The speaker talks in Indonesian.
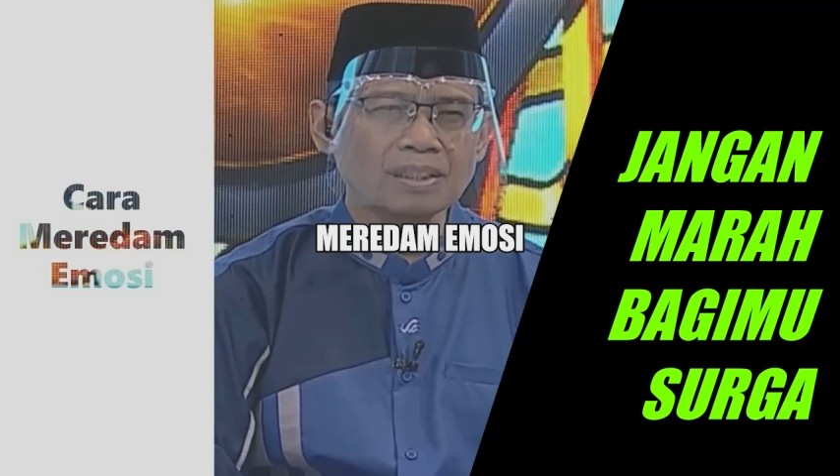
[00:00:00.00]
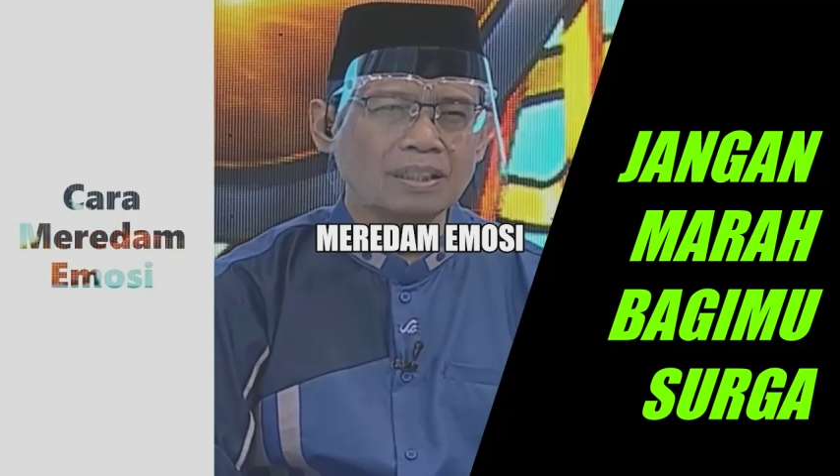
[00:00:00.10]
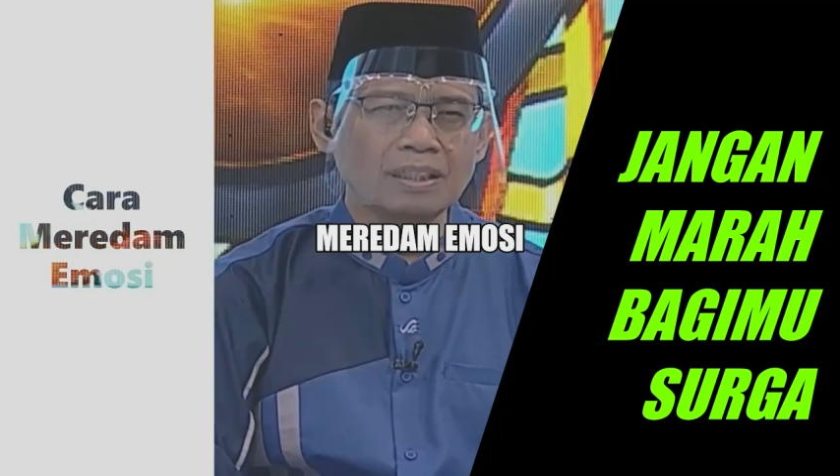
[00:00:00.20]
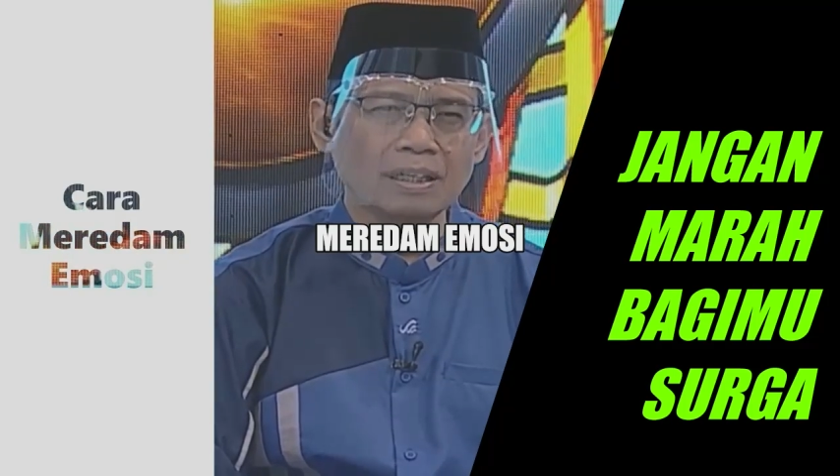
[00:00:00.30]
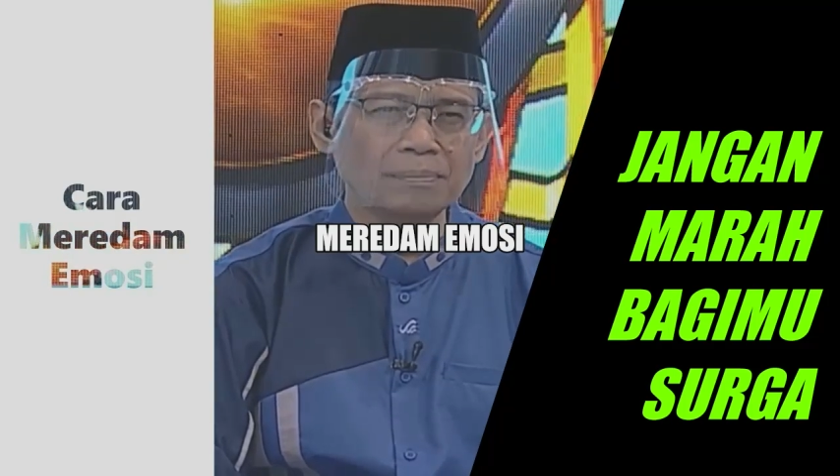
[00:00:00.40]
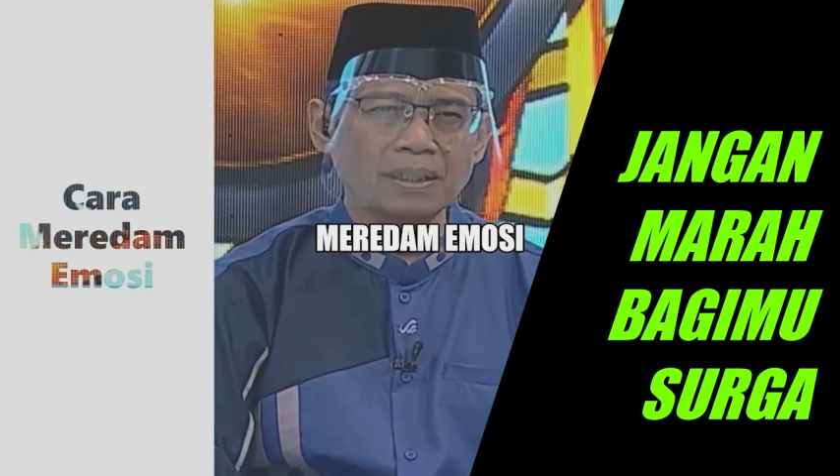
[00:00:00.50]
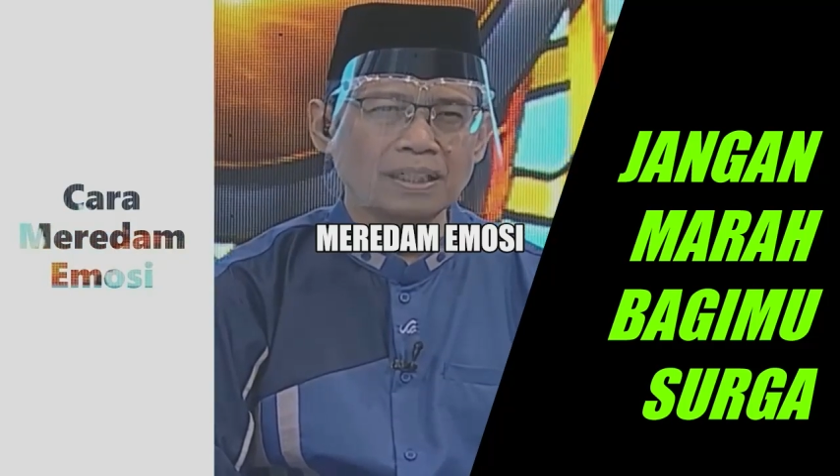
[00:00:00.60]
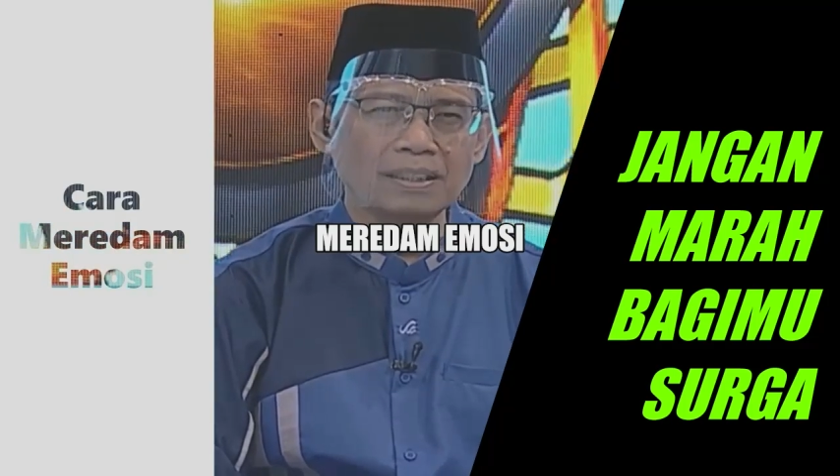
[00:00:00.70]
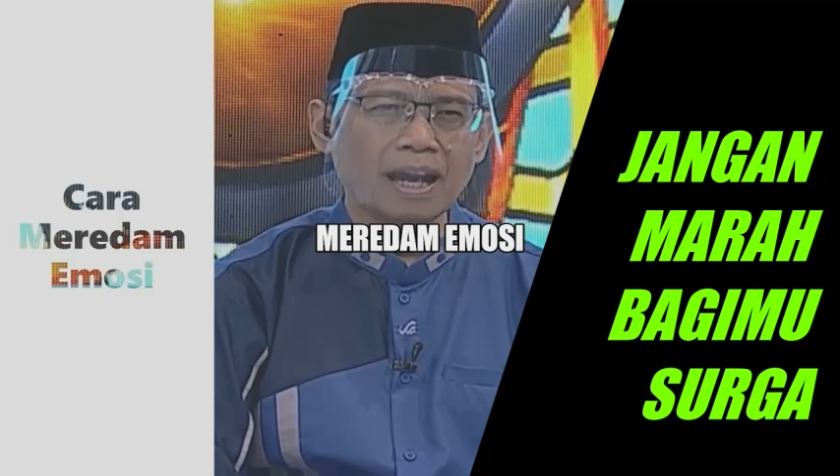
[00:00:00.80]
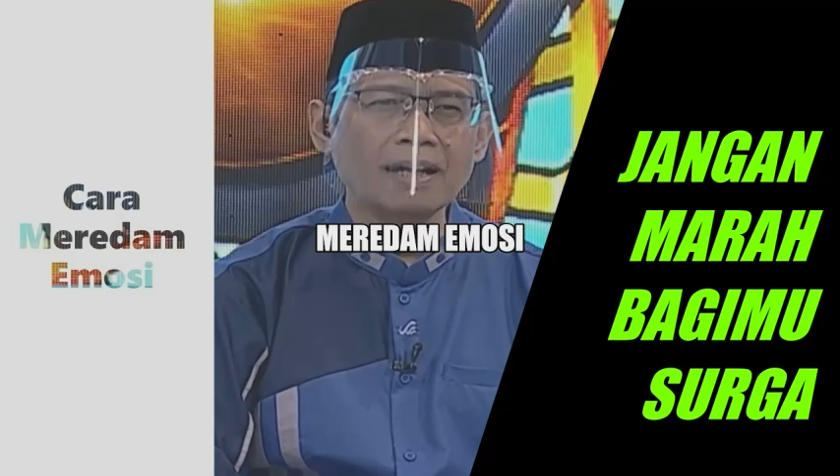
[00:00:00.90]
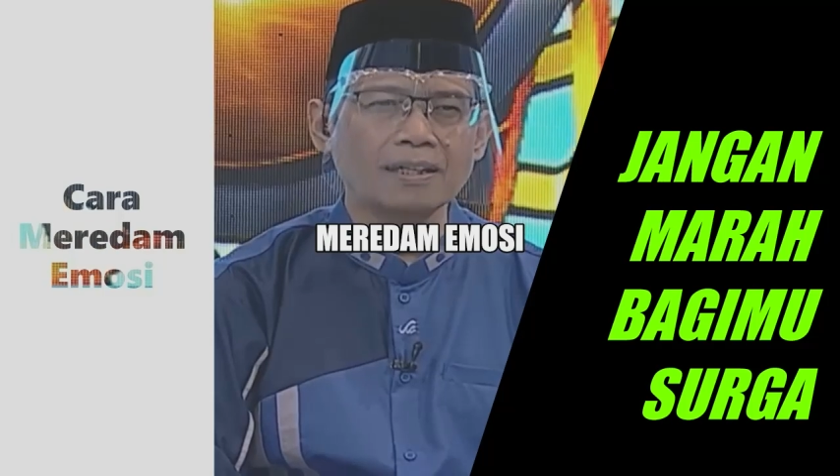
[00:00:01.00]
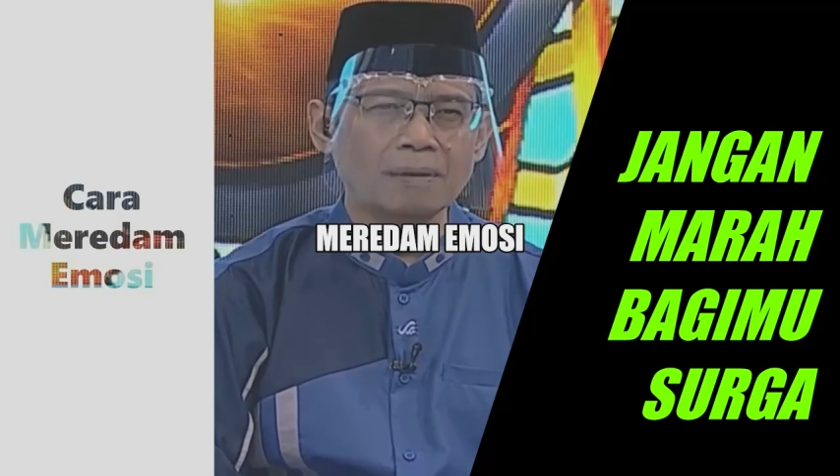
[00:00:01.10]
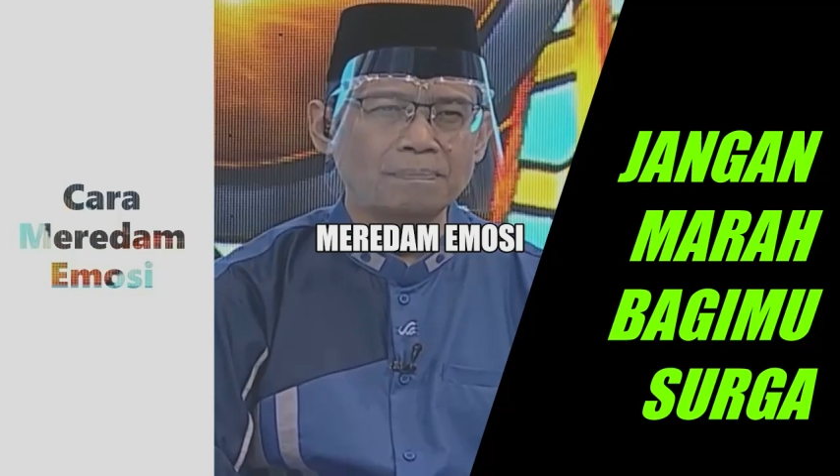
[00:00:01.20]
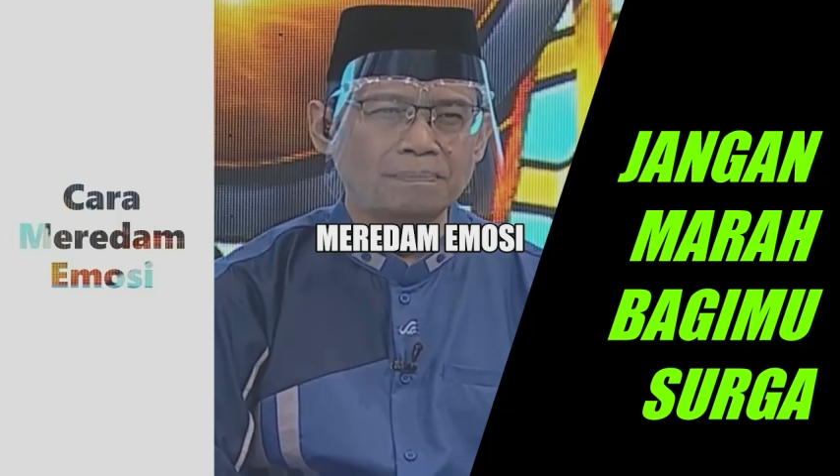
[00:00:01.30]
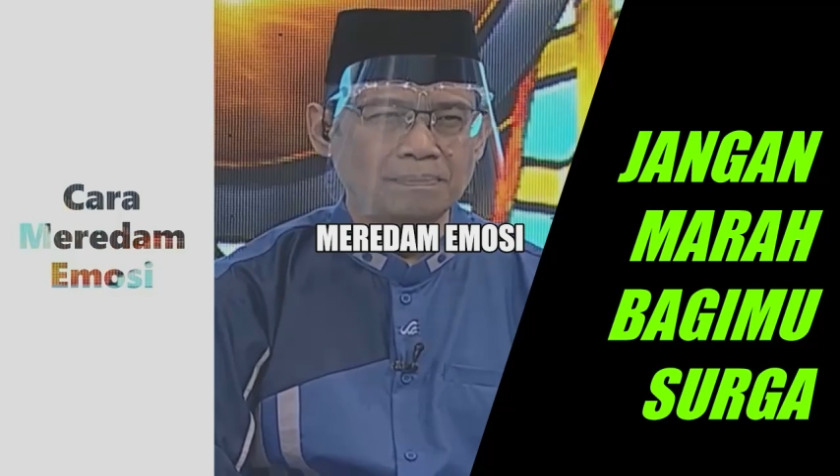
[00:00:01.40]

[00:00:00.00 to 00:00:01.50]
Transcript: tidak pernah dianggap